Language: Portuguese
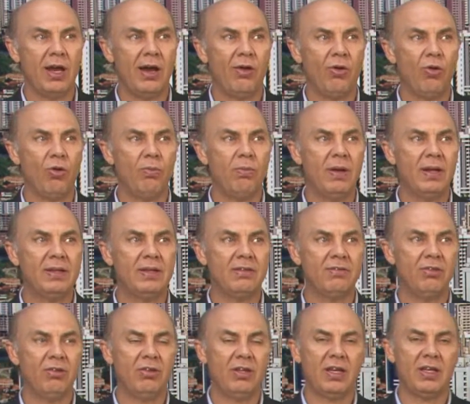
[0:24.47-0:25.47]
arroba
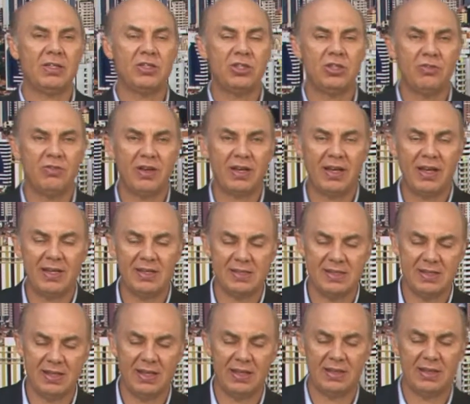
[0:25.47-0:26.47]
TV Alternativa
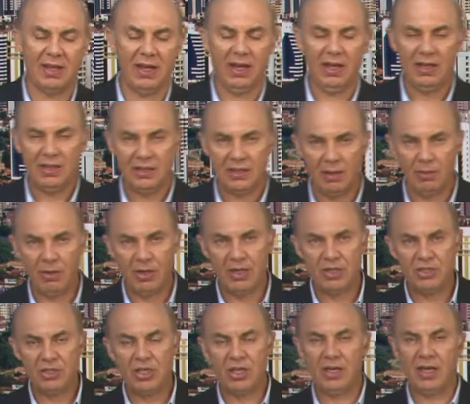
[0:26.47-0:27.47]
Gazeta. Dá uma
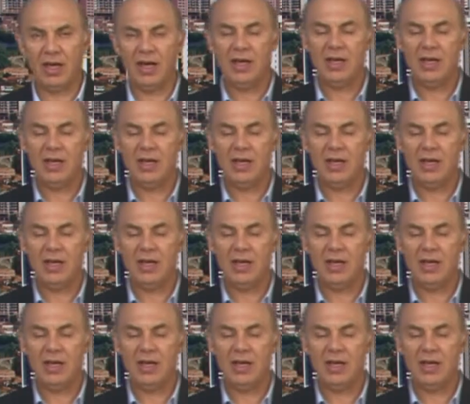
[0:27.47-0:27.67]
olhadinha lá.